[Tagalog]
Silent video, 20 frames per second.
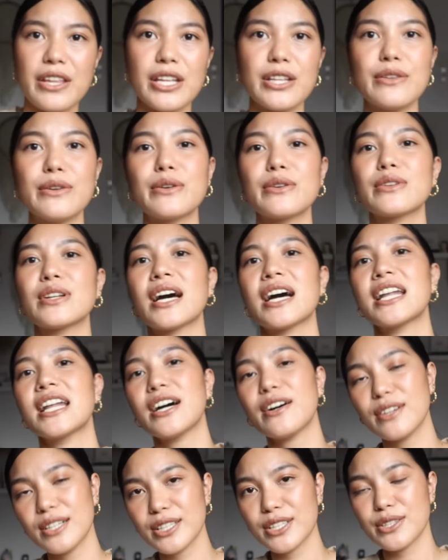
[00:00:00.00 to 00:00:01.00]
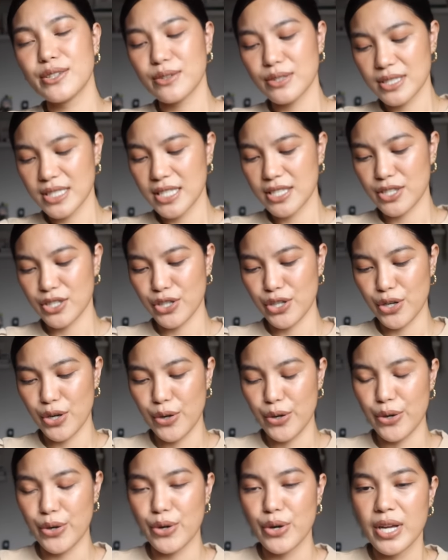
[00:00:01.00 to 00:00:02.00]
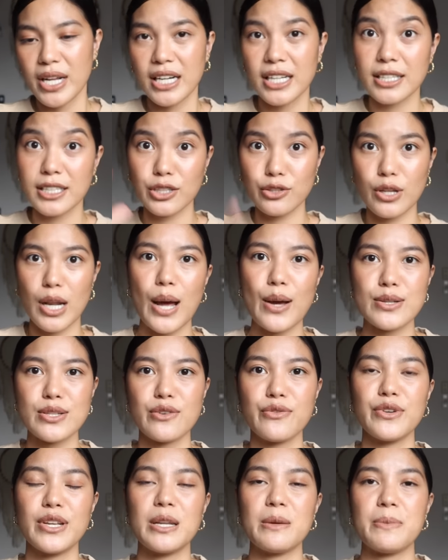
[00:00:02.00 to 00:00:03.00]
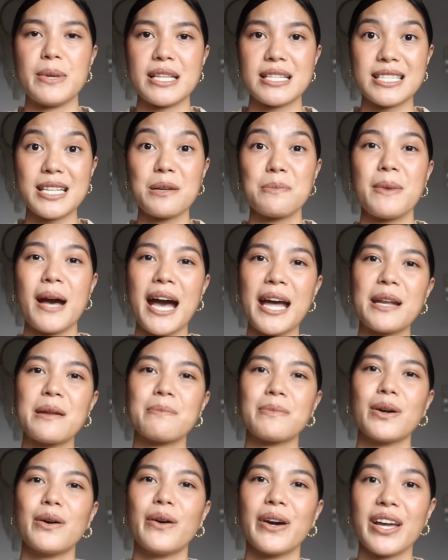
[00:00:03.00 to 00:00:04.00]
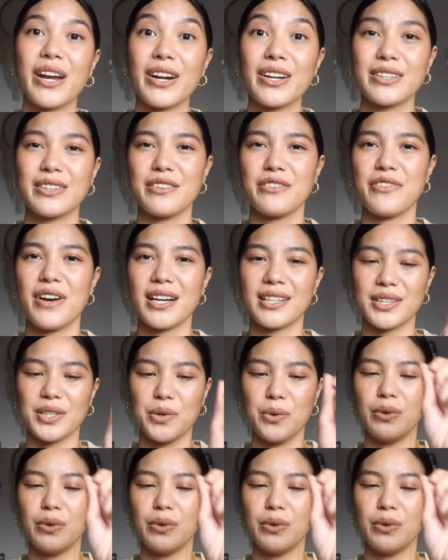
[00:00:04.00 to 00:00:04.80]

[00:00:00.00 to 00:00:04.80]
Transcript: And then, nung nanganak ulit yung sister ko, nandito na ako sa Philippines, nagpahanap ako kay Artifact